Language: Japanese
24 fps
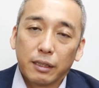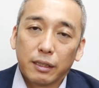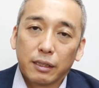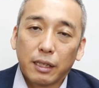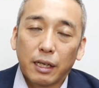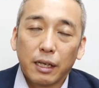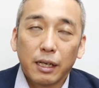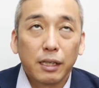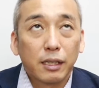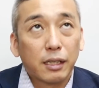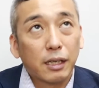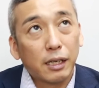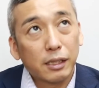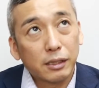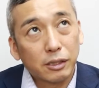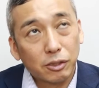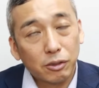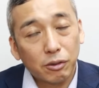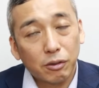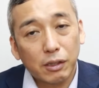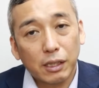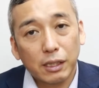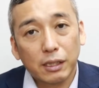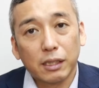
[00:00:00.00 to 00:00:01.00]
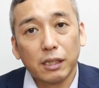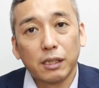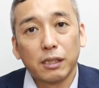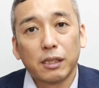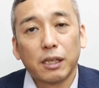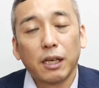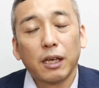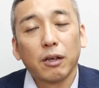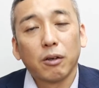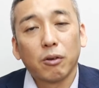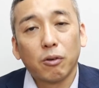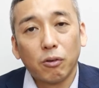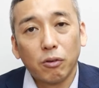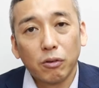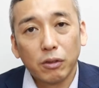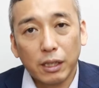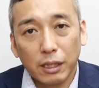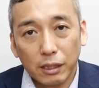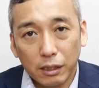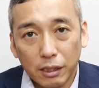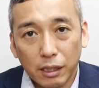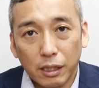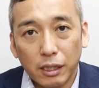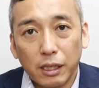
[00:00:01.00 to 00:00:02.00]
体が強かったり健康
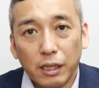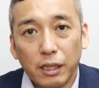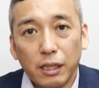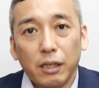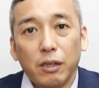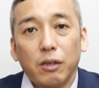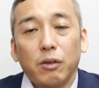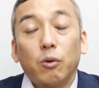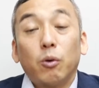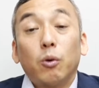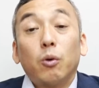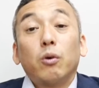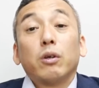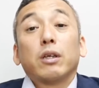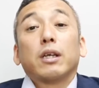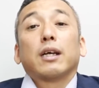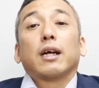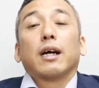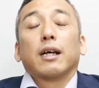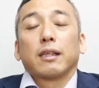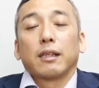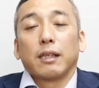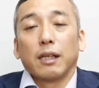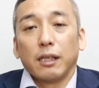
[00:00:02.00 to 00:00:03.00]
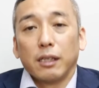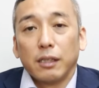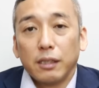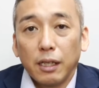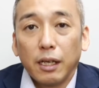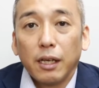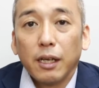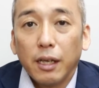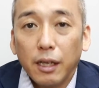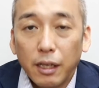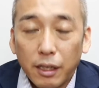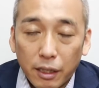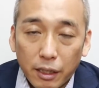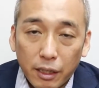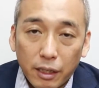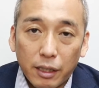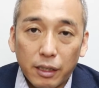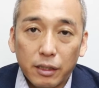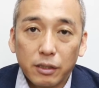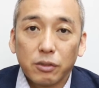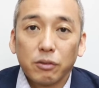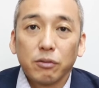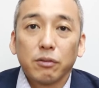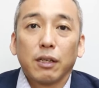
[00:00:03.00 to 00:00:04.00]
だったり大きかったりね、
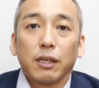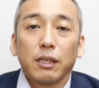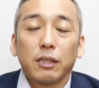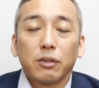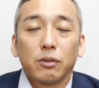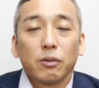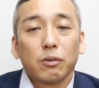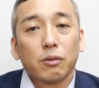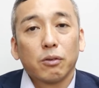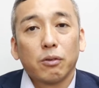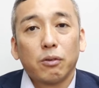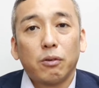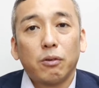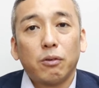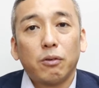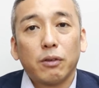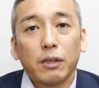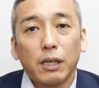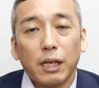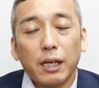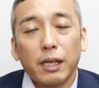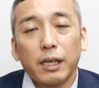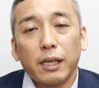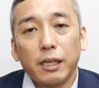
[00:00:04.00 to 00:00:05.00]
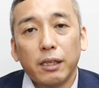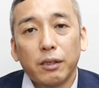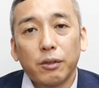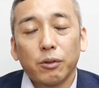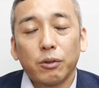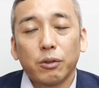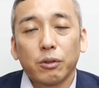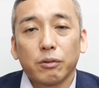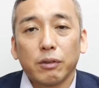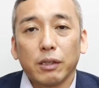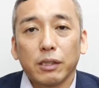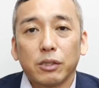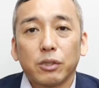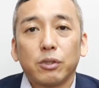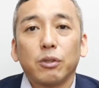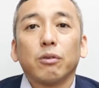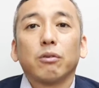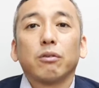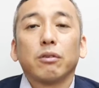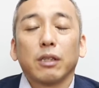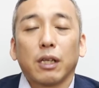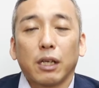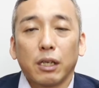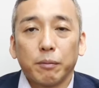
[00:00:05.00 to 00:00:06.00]
えそんな人の方が影響力が
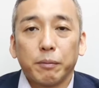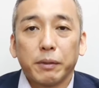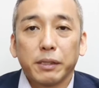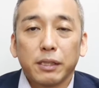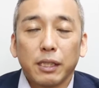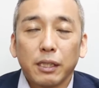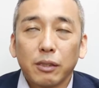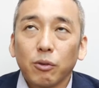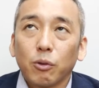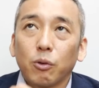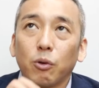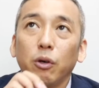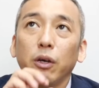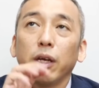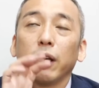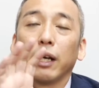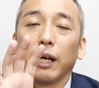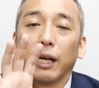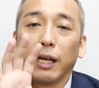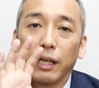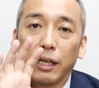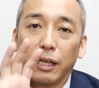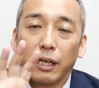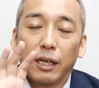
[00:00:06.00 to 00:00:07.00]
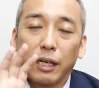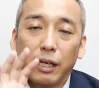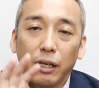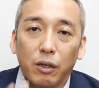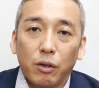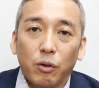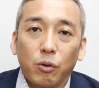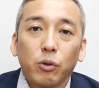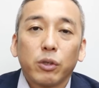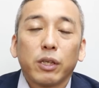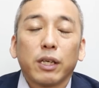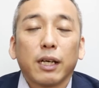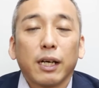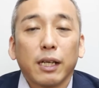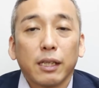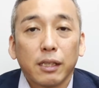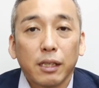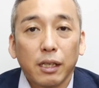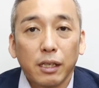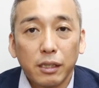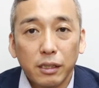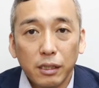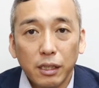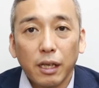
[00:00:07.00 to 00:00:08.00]
強くなりますあと声が大きかっ
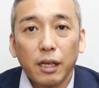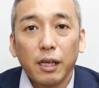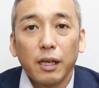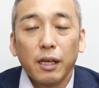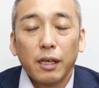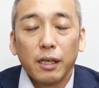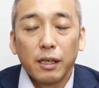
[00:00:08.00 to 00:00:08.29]
たりね、